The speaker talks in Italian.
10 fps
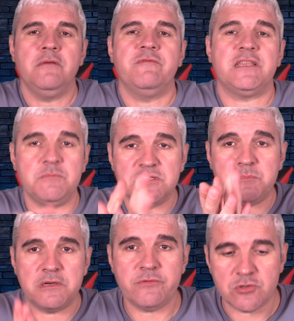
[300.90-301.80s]
Fatemi
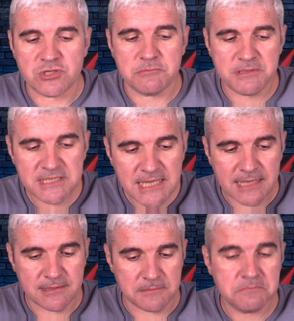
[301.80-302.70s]
sapere voi cosa ne
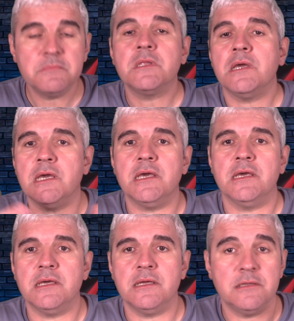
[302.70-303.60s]
pensate
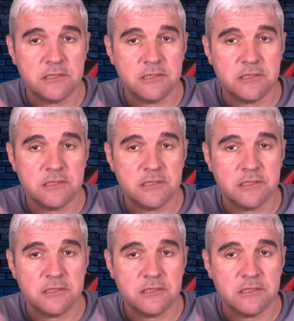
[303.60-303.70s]
e